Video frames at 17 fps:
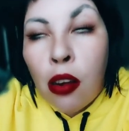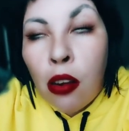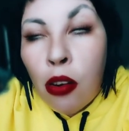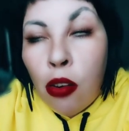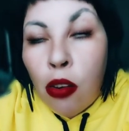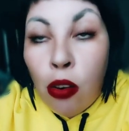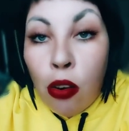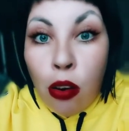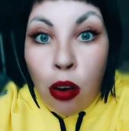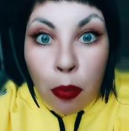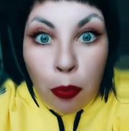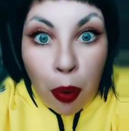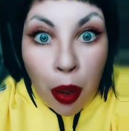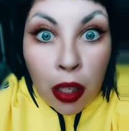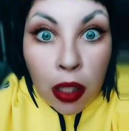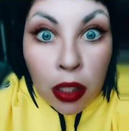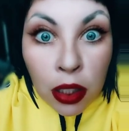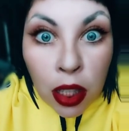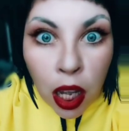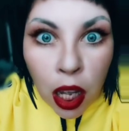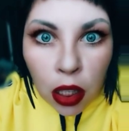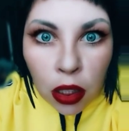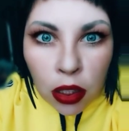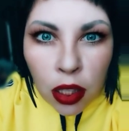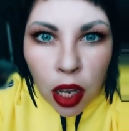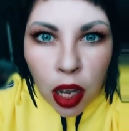Ох,
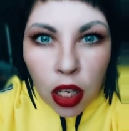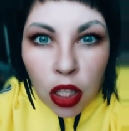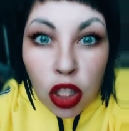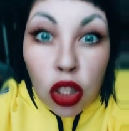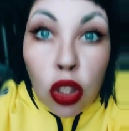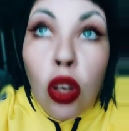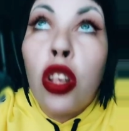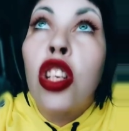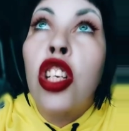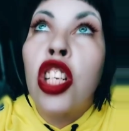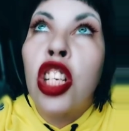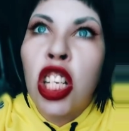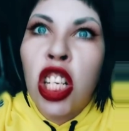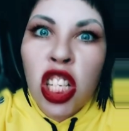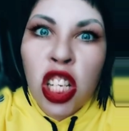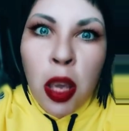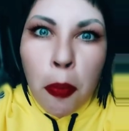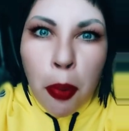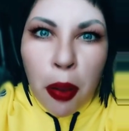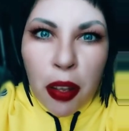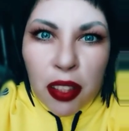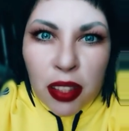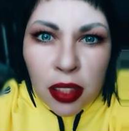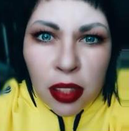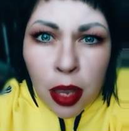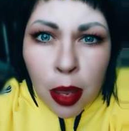погнал так, что шишки
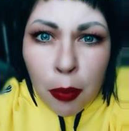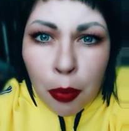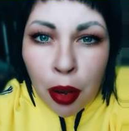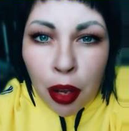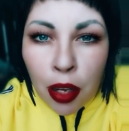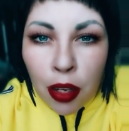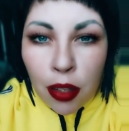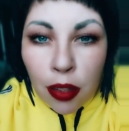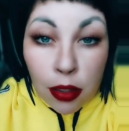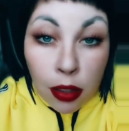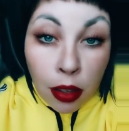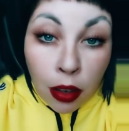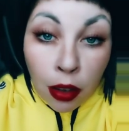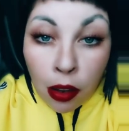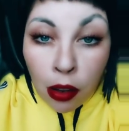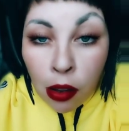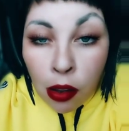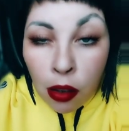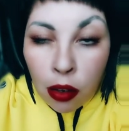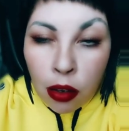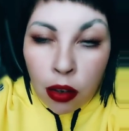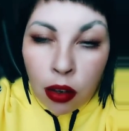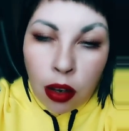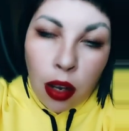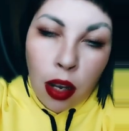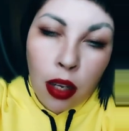посыпались!
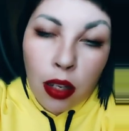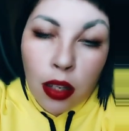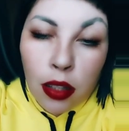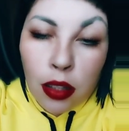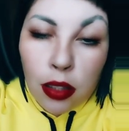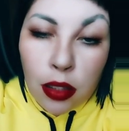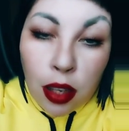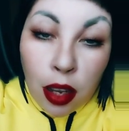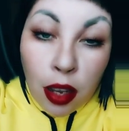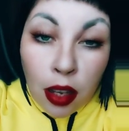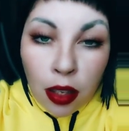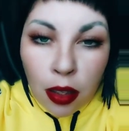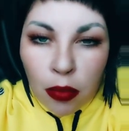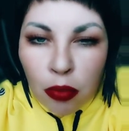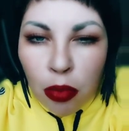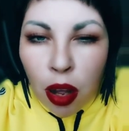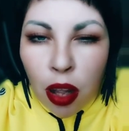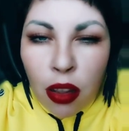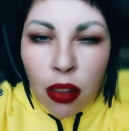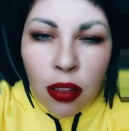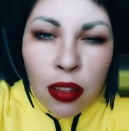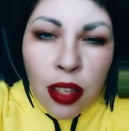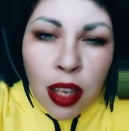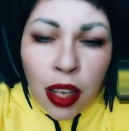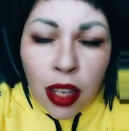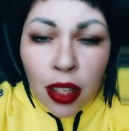Галька стоит,
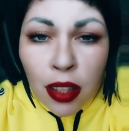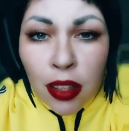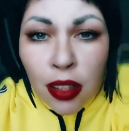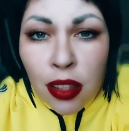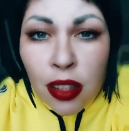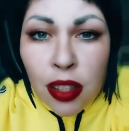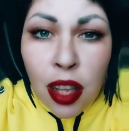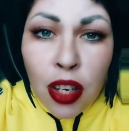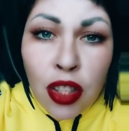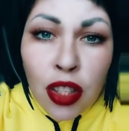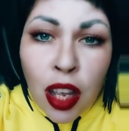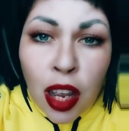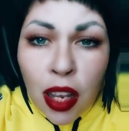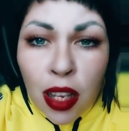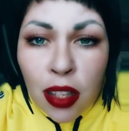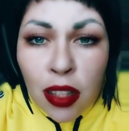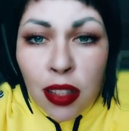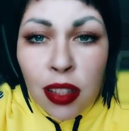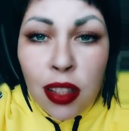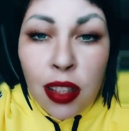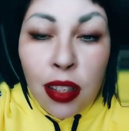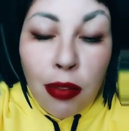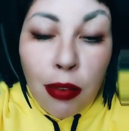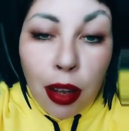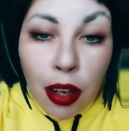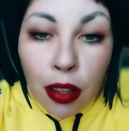балдеет, наслаждается и
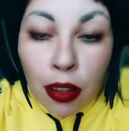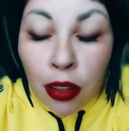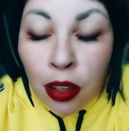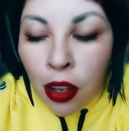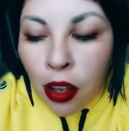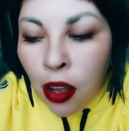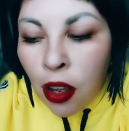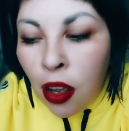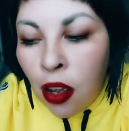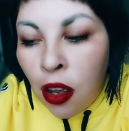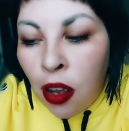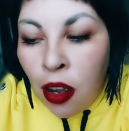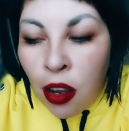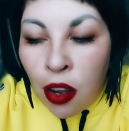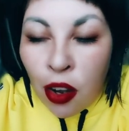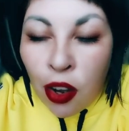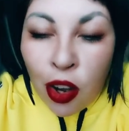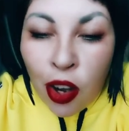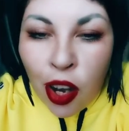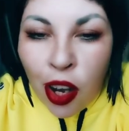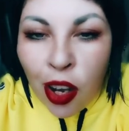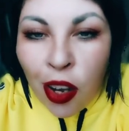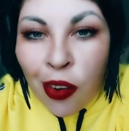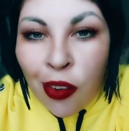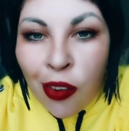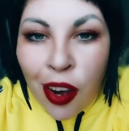говорит,
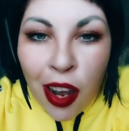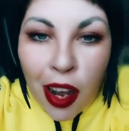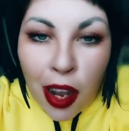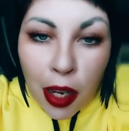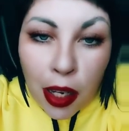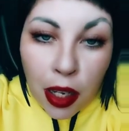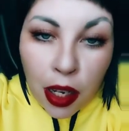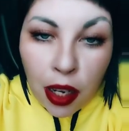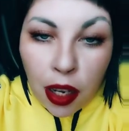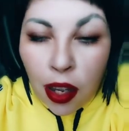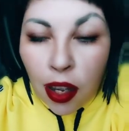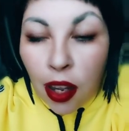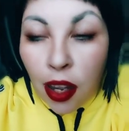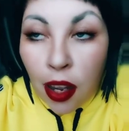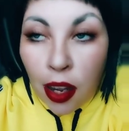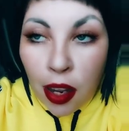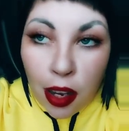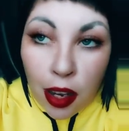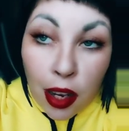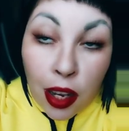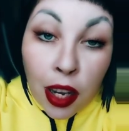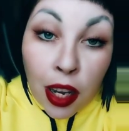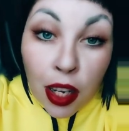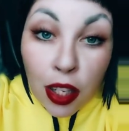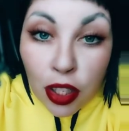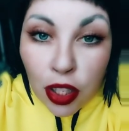«Ох, Ванька,
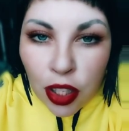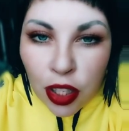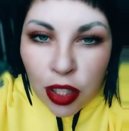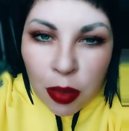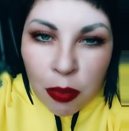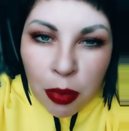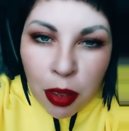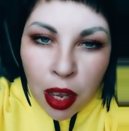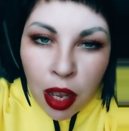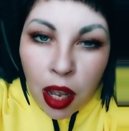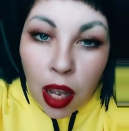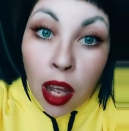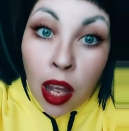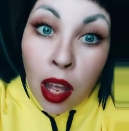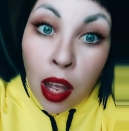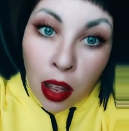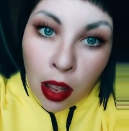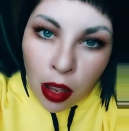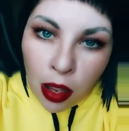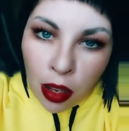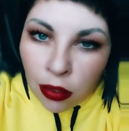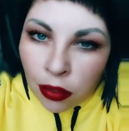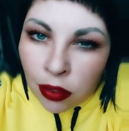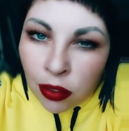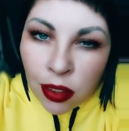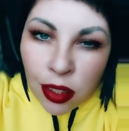леший тебя
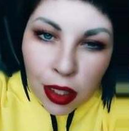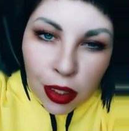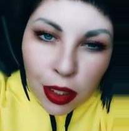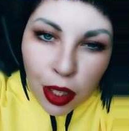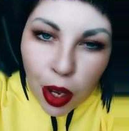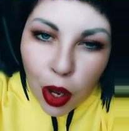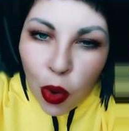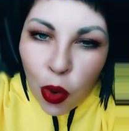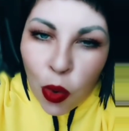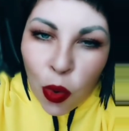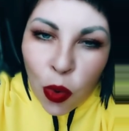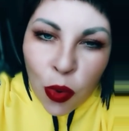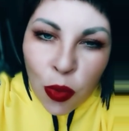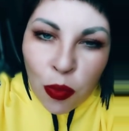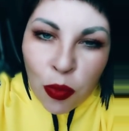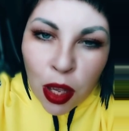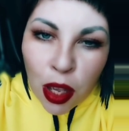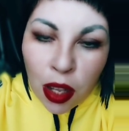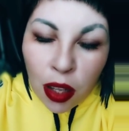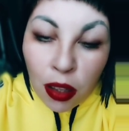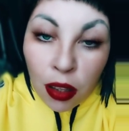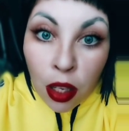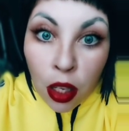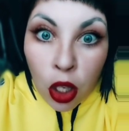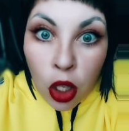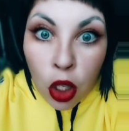
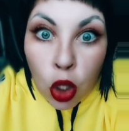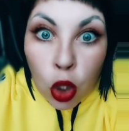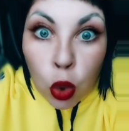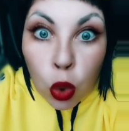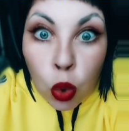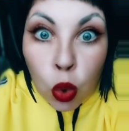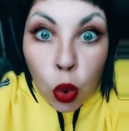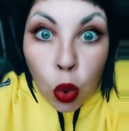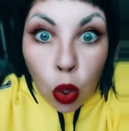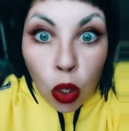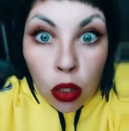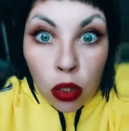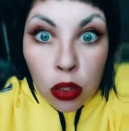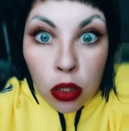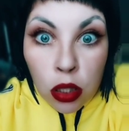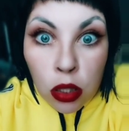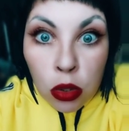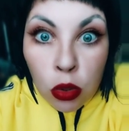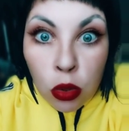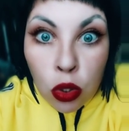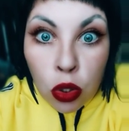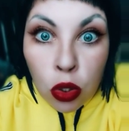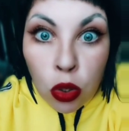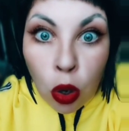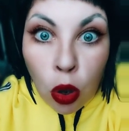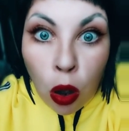надоумел!» И тут голос из
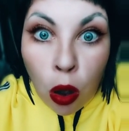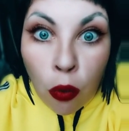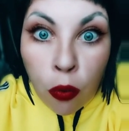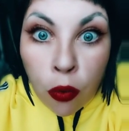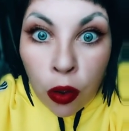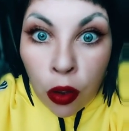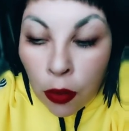кустов,